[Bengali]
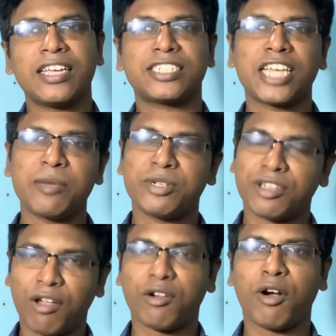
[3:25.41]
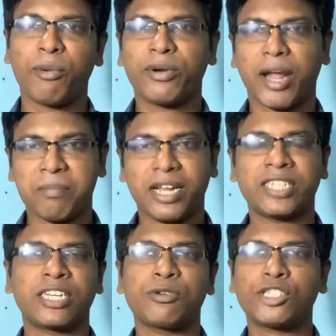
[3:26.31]
সেই বিষয়ে খবর আমরা
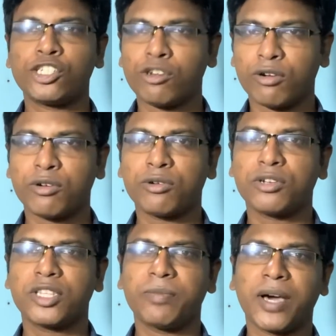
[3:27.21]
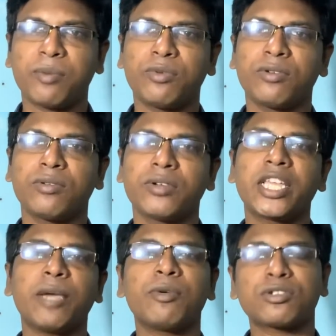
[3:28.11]
আশা করছি সংগ্রহ করতে পারবো
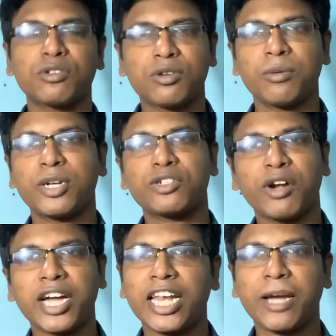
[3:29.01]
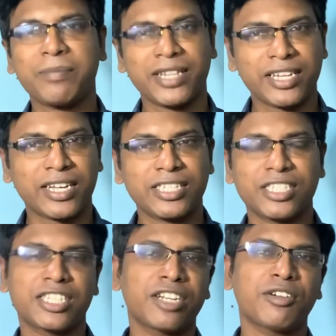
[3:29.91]
এবং শুক্রবার সকালে আপনাদের
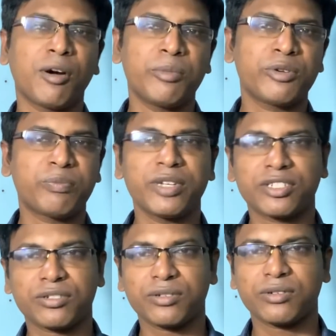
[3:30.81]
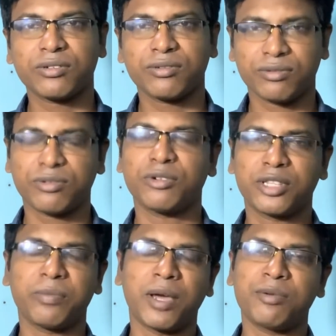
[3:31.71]
কাছে সে খবর পেশ
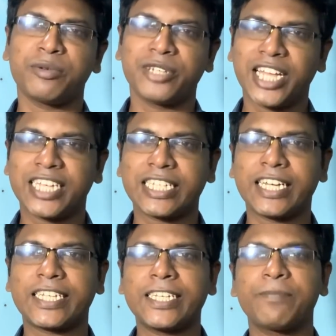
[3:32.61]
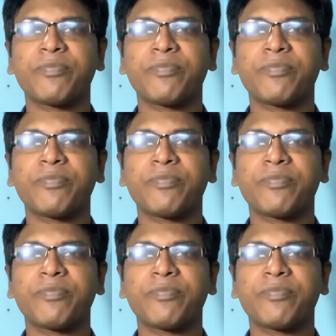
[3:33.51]
করতে পারবো বলে আশা রাখি